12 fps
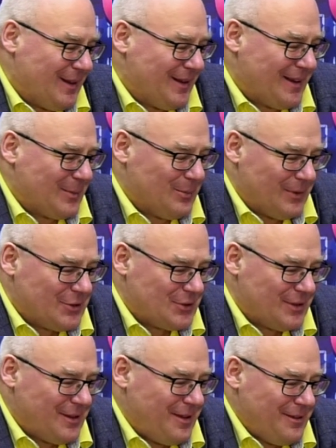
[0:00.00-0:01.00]
как бы
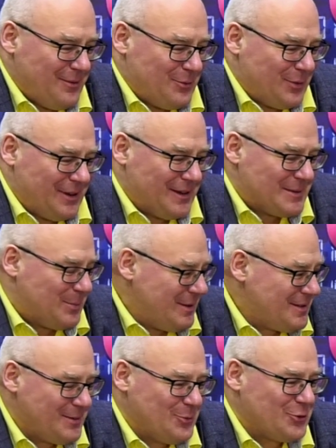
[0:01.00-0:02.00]
ожидал его, и
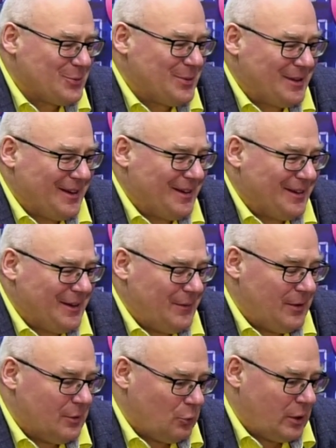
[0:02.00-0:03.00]
смысл, может быть, я не
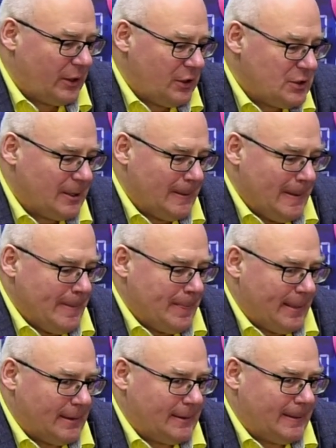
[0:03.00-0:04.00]
видел. Но, конечно,
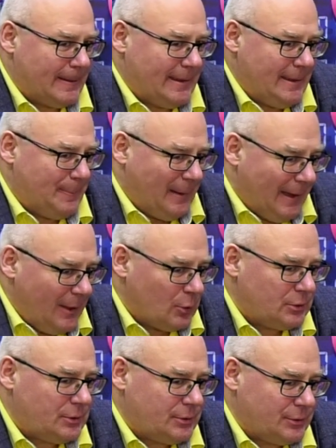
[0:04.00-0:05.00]
э,
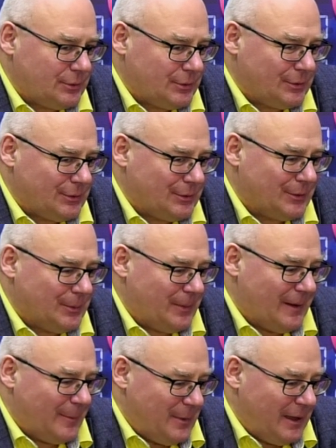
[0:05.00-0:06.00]
прилет э,
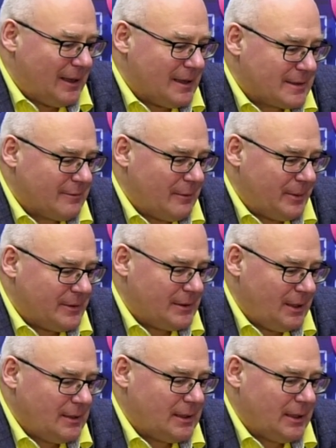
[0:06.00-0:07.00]
американского
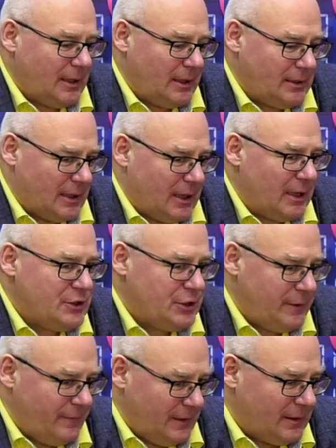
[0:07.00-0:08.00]
президента – это
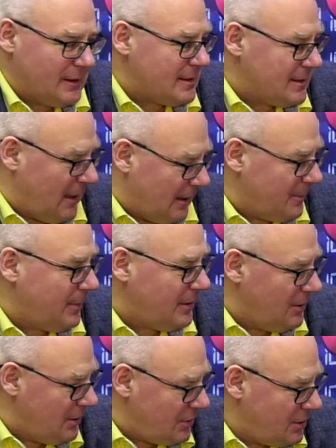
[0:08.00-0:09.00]
очевидный знак
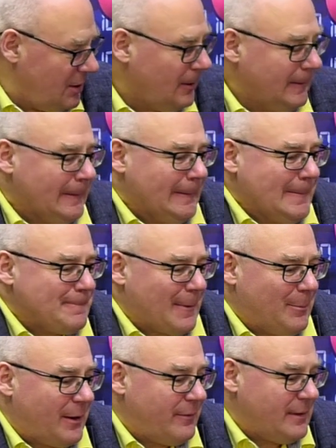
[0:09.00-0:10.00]
поддержки,
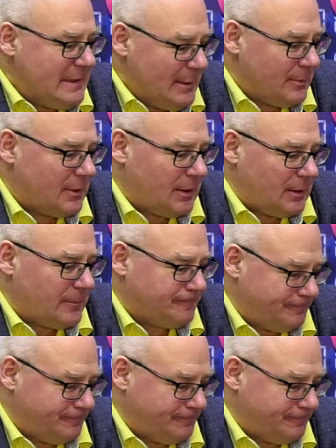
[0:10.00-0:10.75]
проводимой